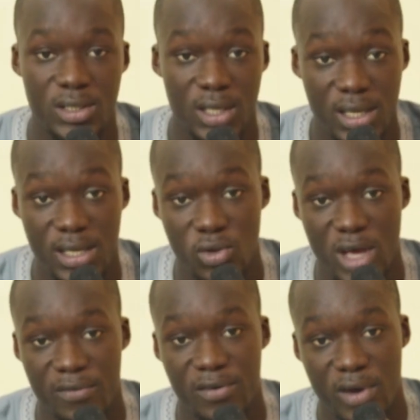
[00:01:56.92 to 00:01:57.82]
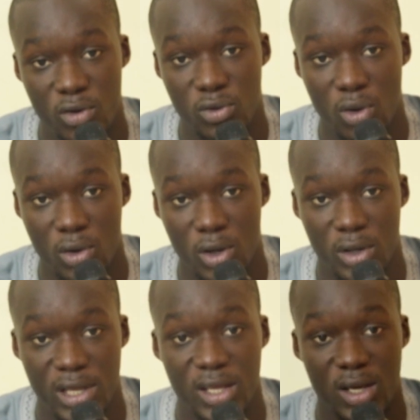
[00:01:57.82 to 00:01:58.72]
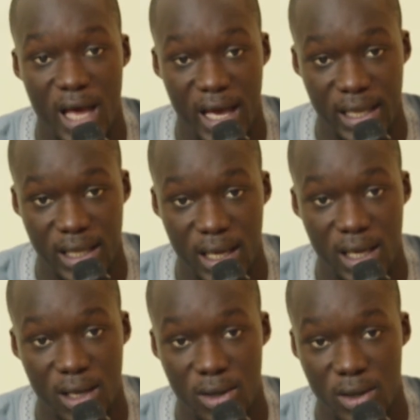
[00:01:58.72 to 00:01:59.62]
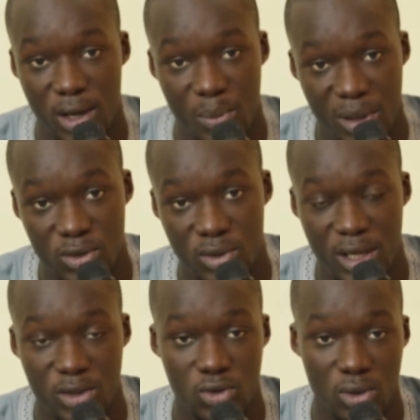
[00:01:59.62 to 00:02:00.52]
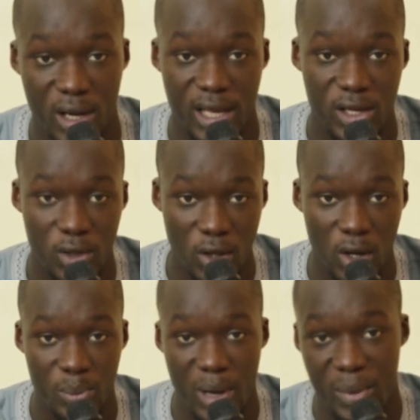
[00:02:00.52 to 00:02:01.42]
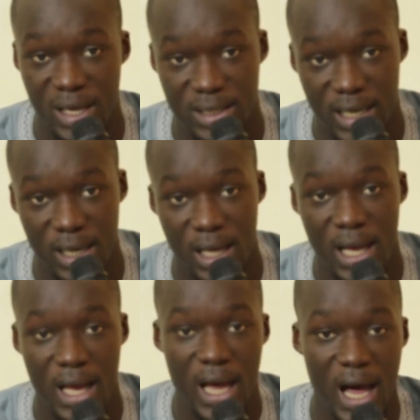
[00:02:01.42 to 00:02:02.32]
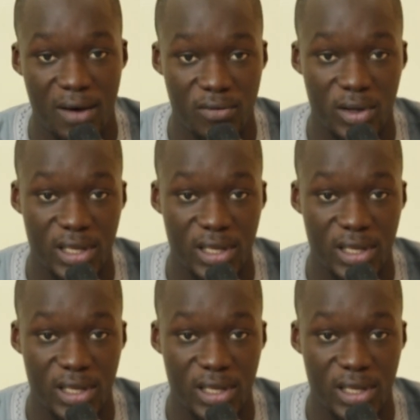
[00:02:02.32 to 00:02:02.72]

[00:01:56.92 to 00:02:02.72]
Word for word: ce qui lui avait valu donc d'être arrêté, emprisonné durant quelques temps par Macky Sall, avant